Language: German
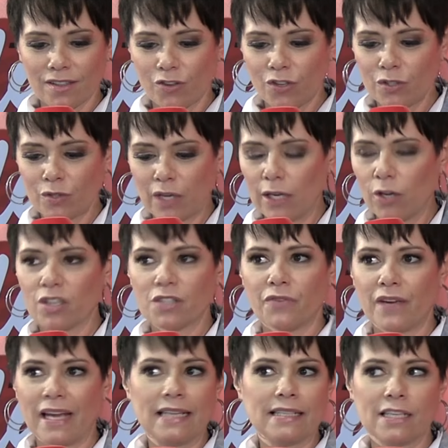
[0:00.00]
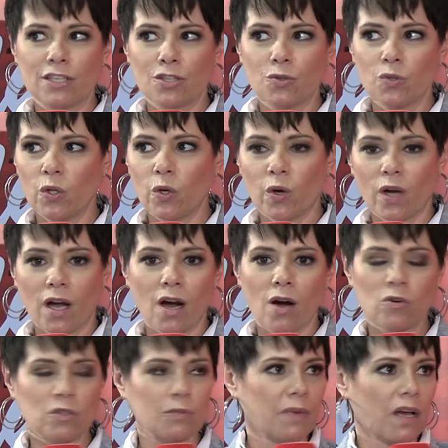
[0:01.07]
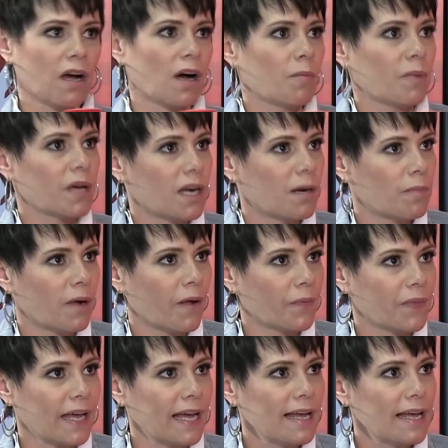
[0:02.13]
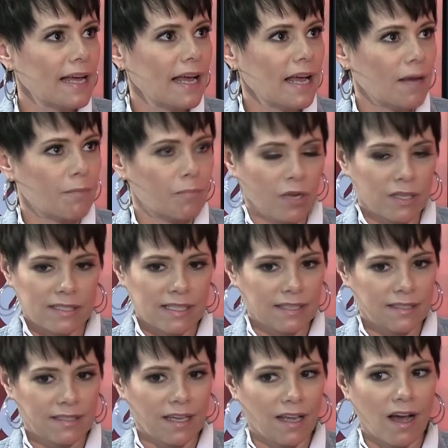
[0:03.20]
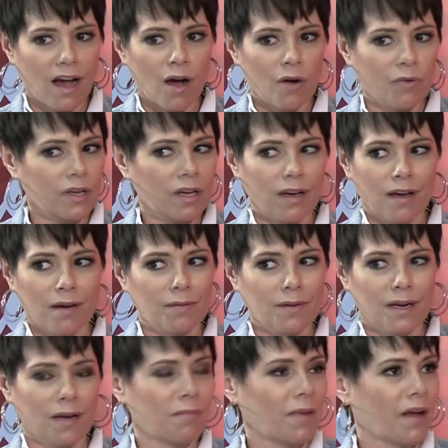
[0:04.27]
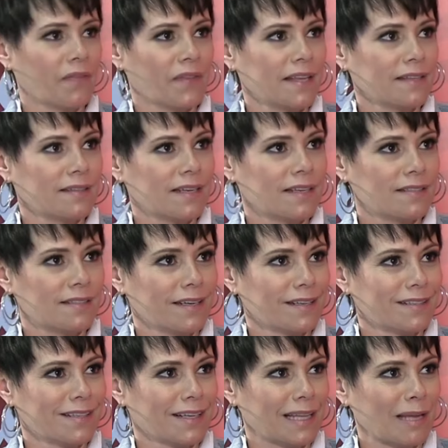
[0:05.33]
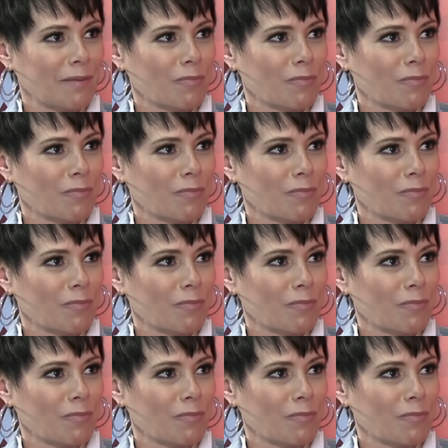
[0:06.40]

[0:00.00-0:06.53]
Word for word: Francine Jordi, mit bürgerlichem Namen Francine Lehmann, wurde am 24. Juni